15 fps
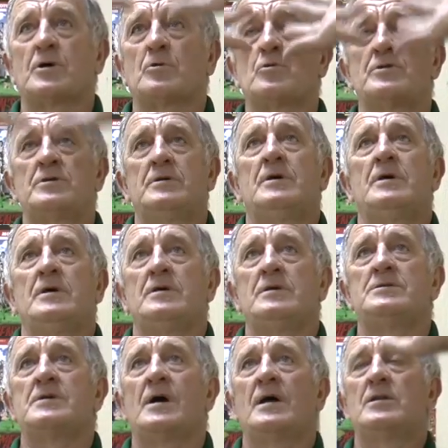такой
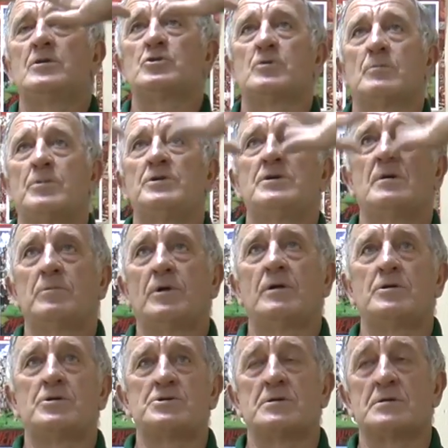идеальной, чтобы не было
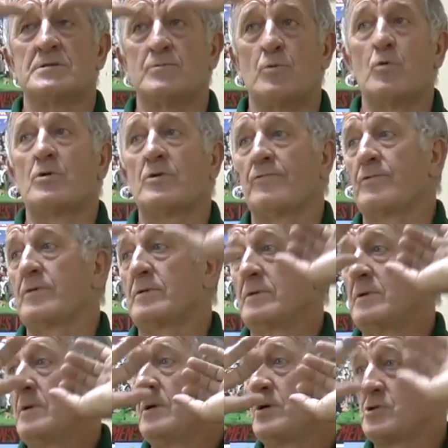лишних звуков,
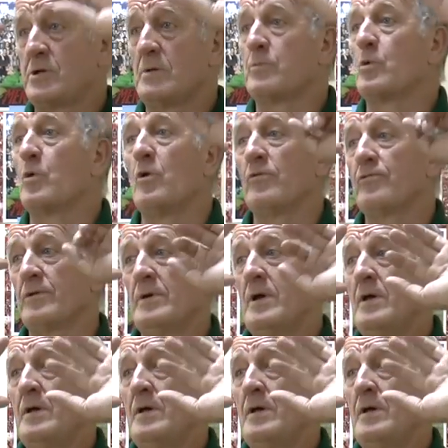шлепков,